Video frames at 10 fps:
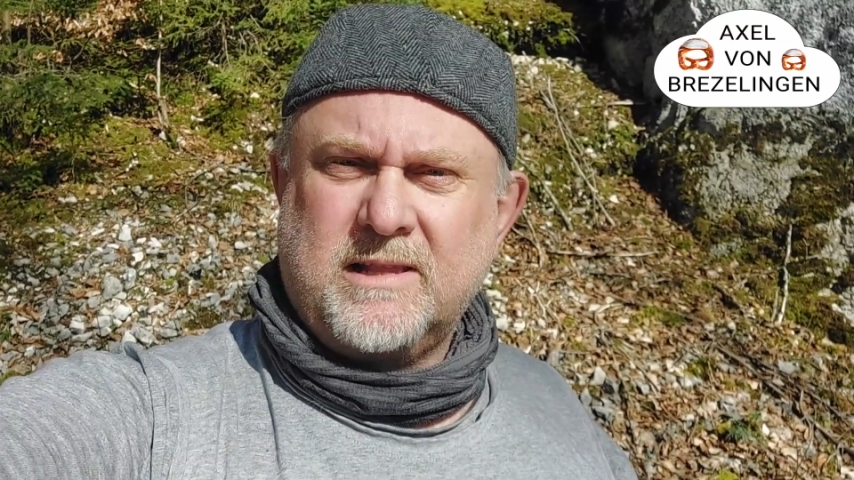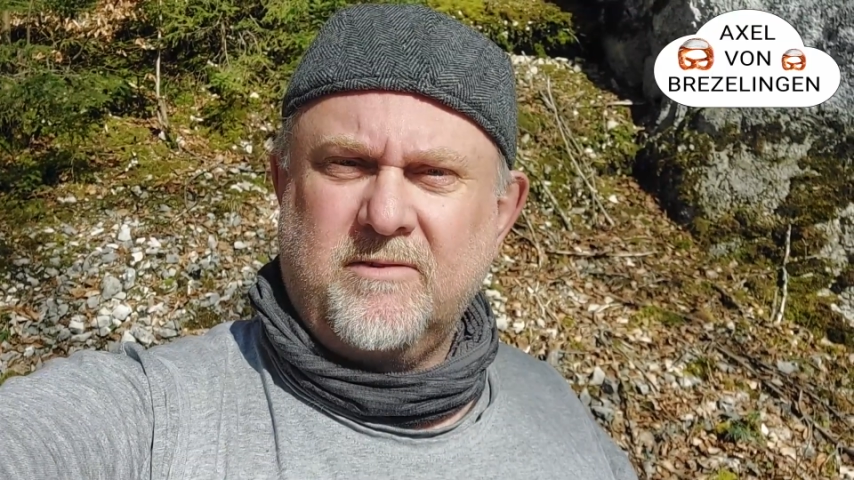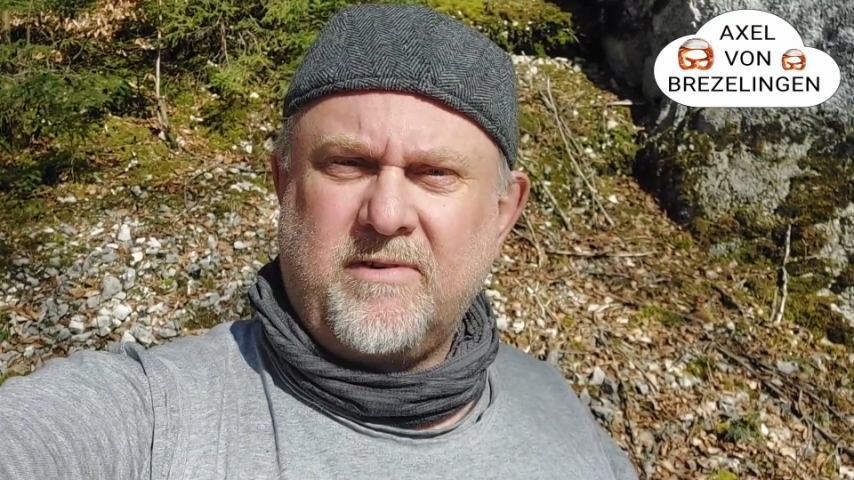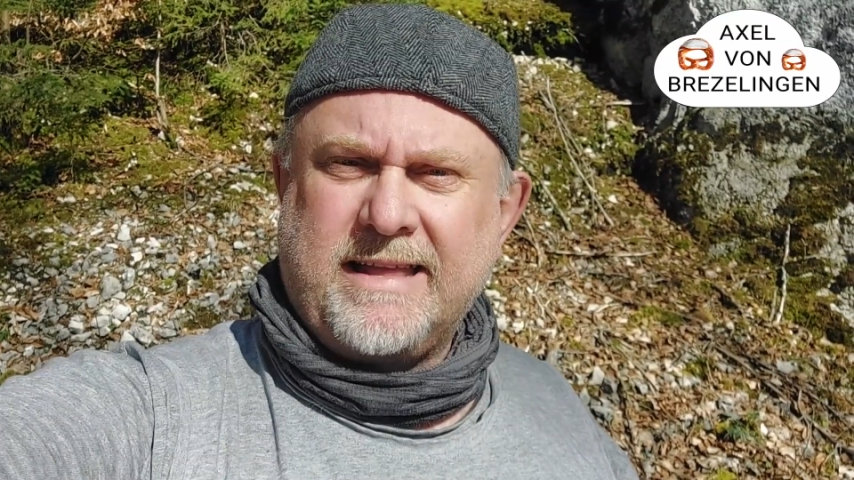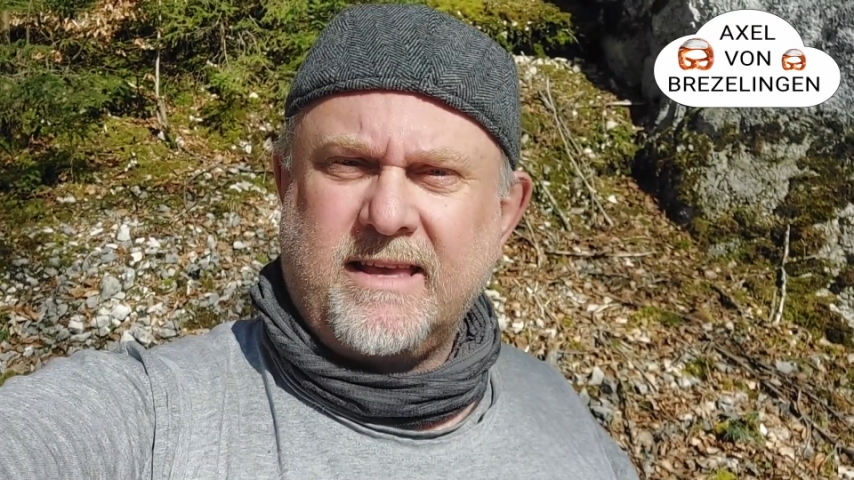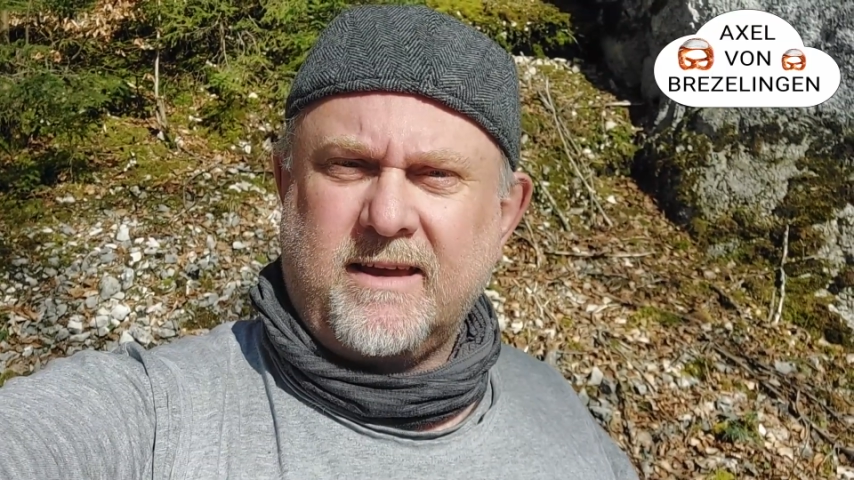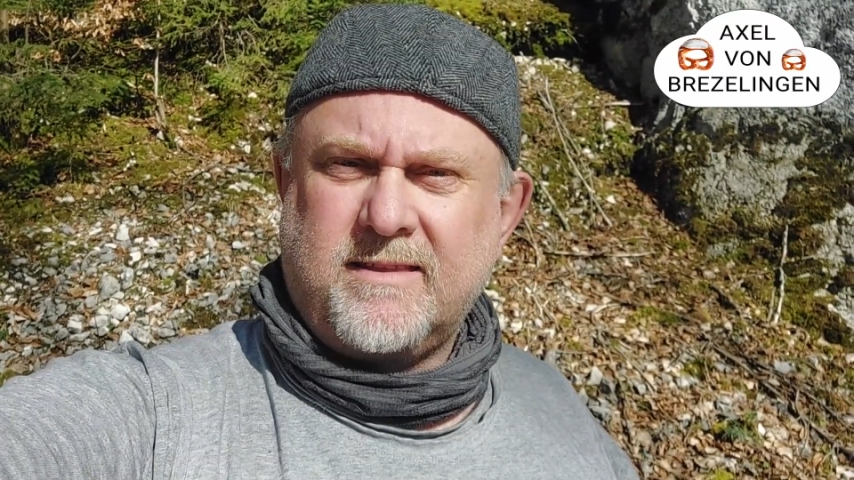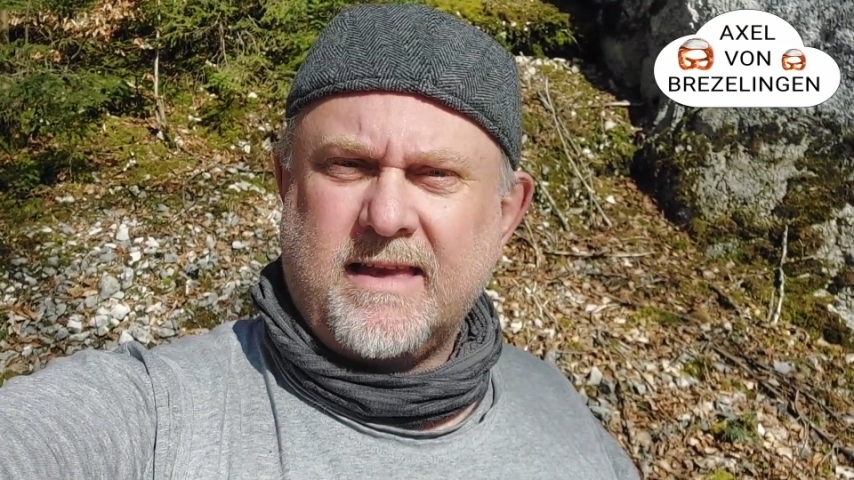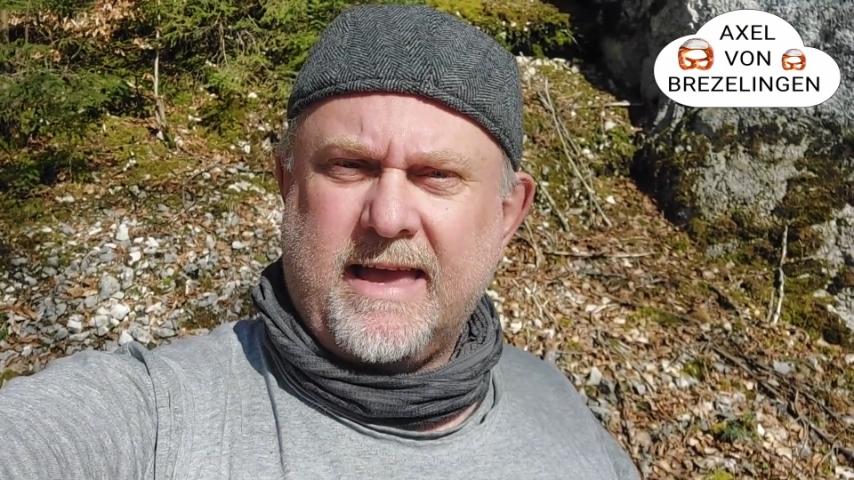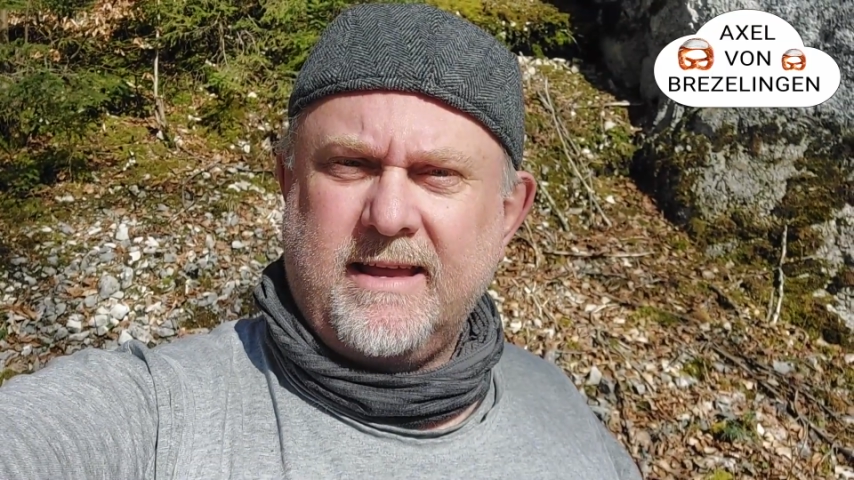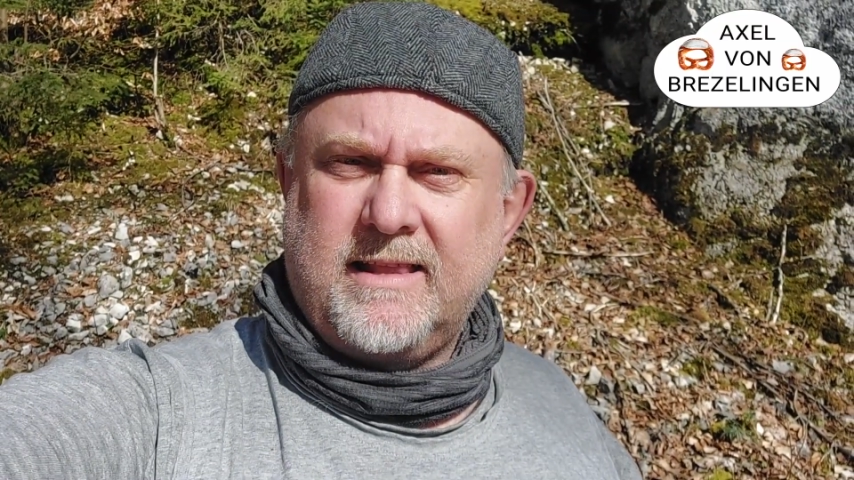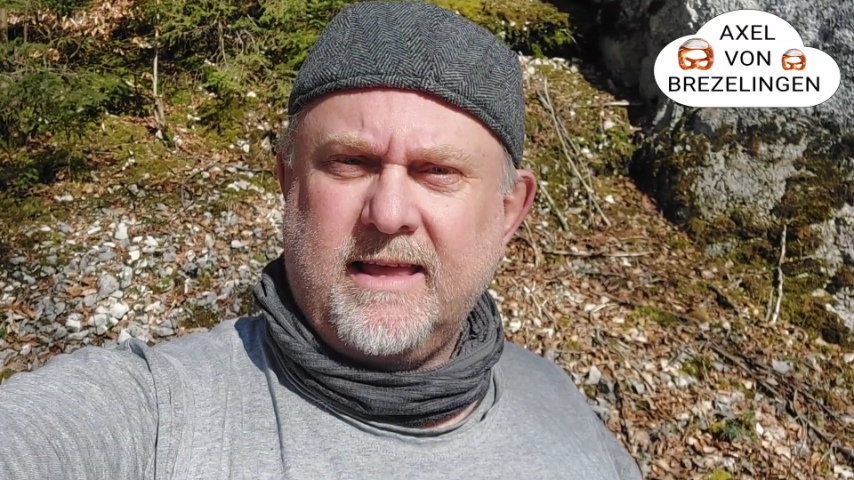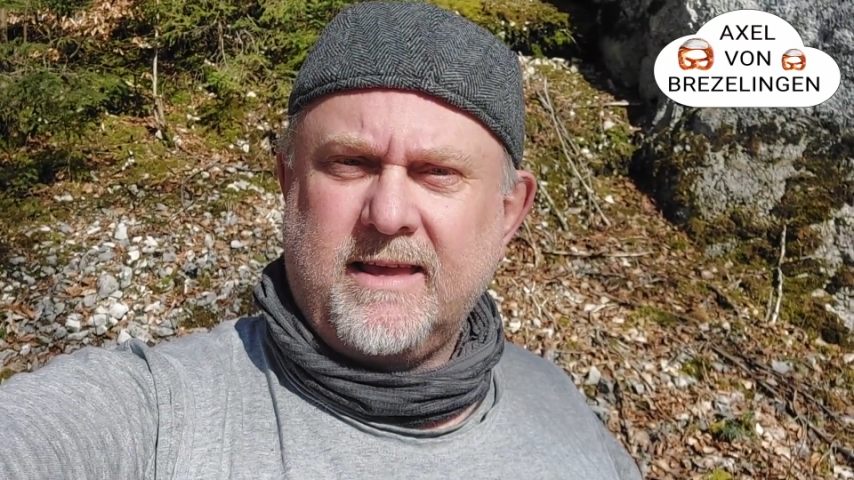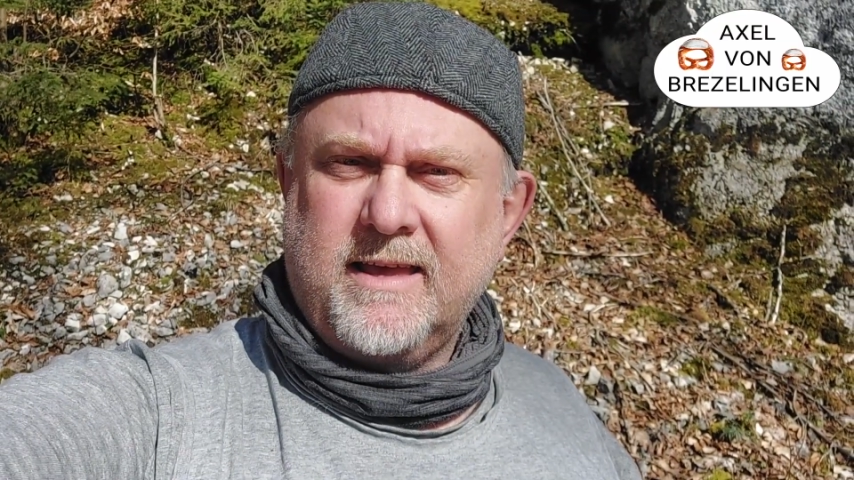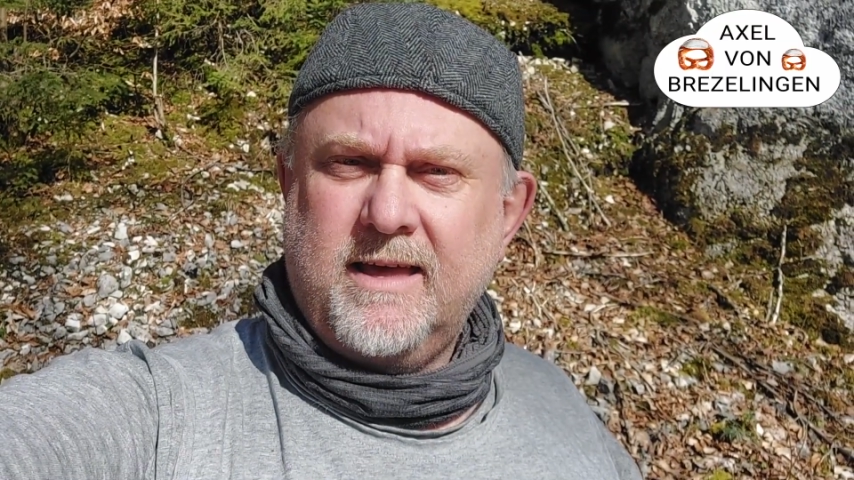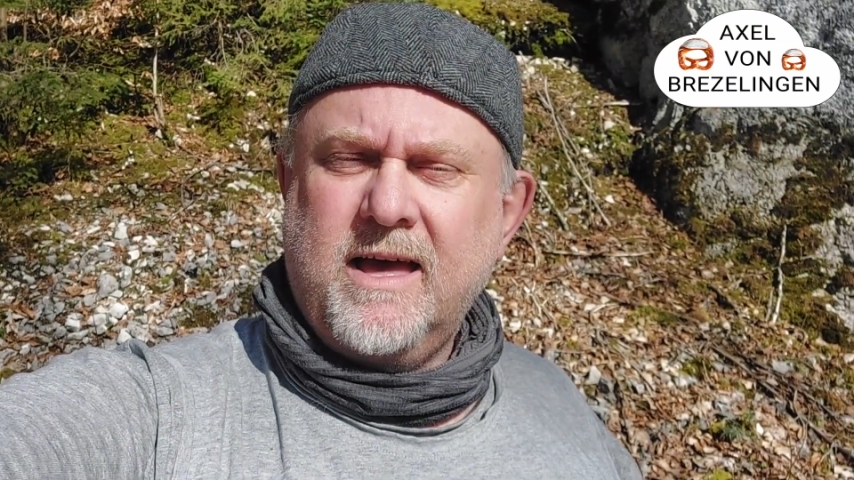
Weitag jetzt eigentlich?